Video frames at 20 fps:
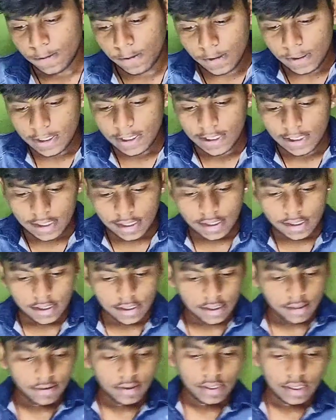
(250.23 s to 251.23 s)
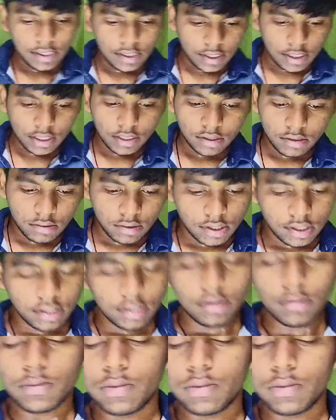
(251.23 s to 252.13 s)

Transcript: உள்ள அழுகிறது வெளியே தெரியக்கூடாது